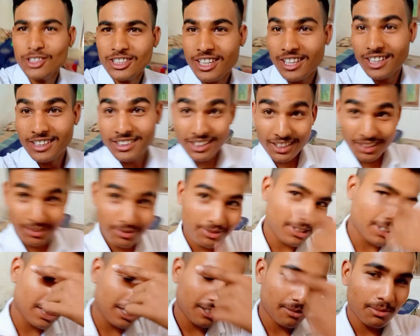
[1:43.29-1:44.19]
हैं फिर
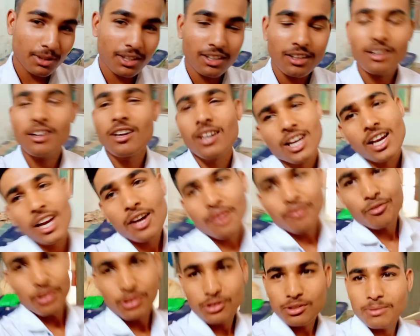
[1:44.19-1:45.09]
चश्मा फिर उसके
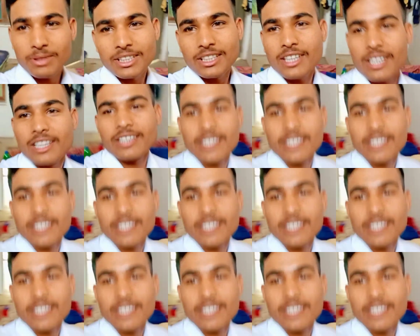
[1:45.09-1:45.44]
बाद निकलते हैं तो